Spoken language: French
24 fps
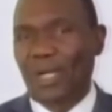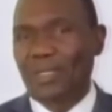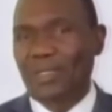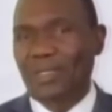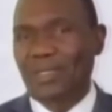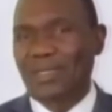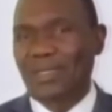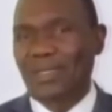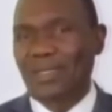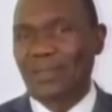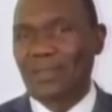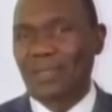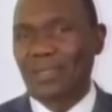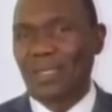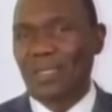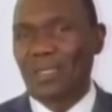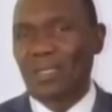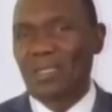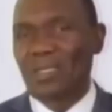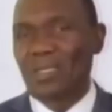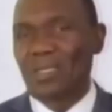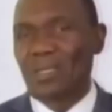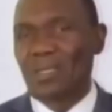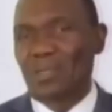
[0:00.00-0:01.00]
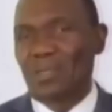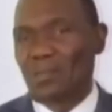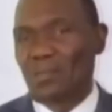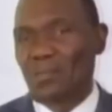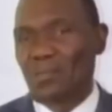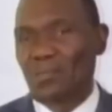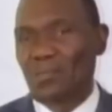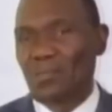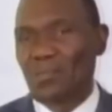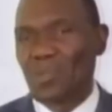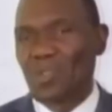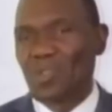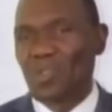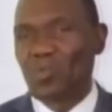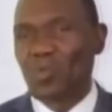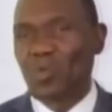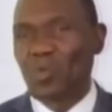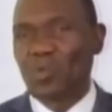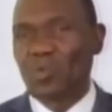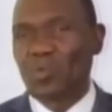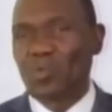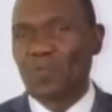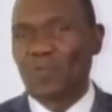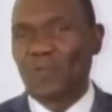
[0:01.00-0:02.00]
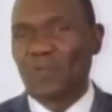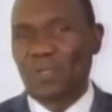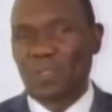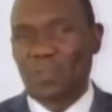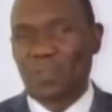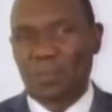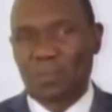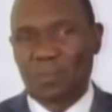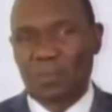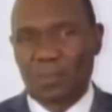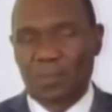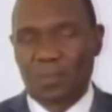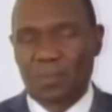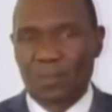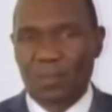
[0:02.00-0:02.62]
par certains qui, trop souvent,